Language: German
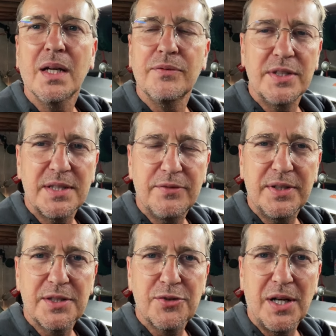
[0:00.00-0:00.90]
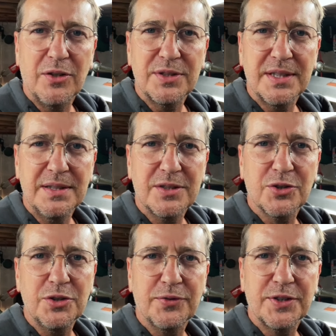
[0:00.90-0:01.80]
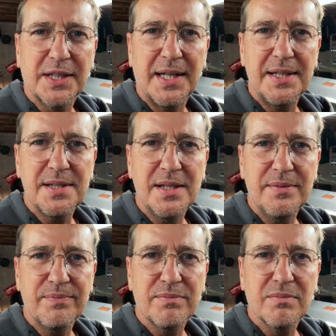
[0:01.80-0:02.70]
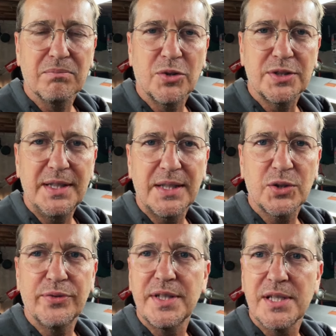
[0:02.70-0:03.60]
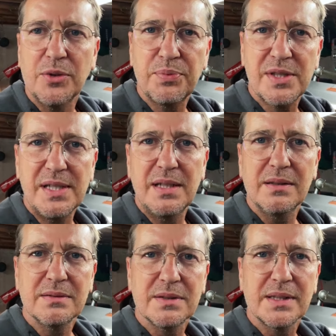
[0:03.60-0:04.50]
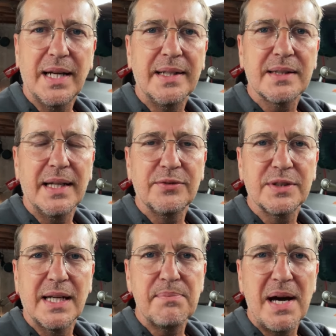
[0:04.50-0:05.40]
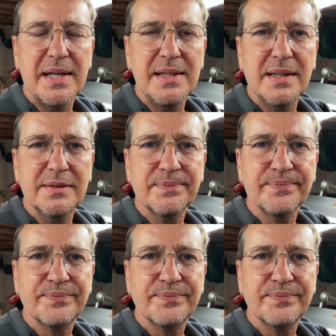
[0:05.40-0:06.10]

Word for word: Wir sind wieder zu Hause, zurück von der Reise. Montenegro war das Hauptziel, ein kleiner Teil von Albanien.